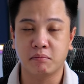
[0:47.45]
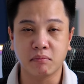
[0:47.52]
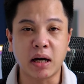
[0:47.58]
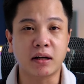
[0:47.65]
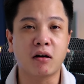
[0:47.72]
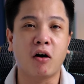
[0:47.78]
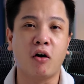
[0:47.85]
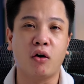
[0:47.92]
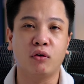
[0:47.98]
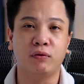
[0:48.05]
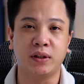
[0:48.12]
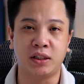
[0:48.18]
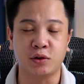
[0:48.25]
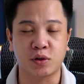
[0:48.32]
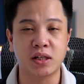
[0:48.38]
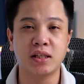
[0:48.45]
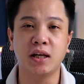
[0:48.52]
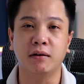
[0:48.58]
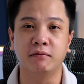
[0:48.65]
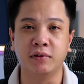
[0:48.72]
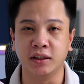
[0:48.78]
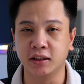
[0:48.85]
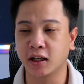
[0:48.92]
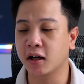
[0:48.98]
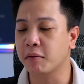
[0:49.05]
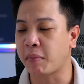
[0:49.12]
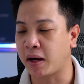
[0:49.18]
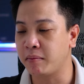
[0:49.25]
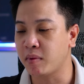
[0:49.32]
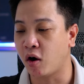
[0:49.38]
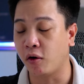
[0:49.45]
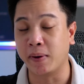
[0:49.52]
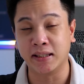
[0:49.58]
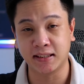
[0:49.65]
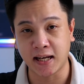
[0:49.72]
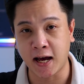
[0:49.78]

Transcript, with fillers: bắt họ phải chịu trách nhiệm với những cái máy mà họ bán